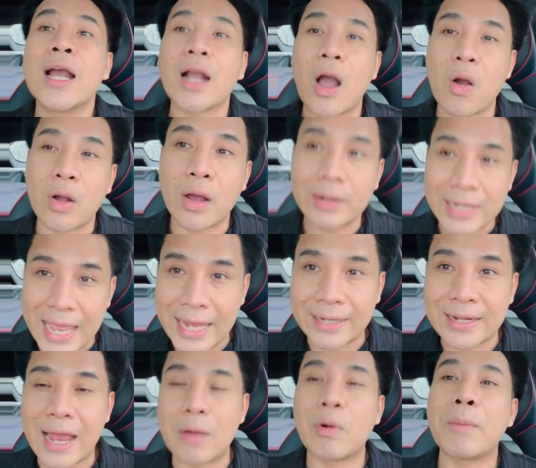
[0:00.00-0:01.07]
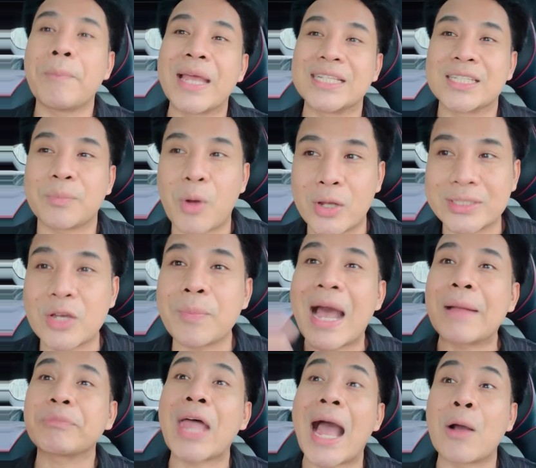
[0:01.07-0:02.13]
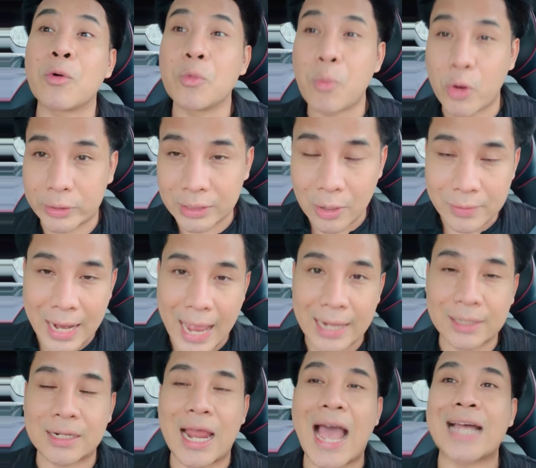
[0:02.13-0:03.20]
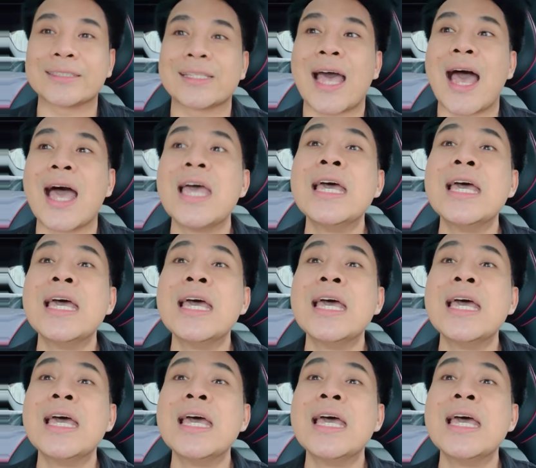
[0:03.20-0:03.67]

เขาก็เน้นนะว่าเป็นเฉพาะเจ้าภาพทางอุบลเท่านั้น อาจจะ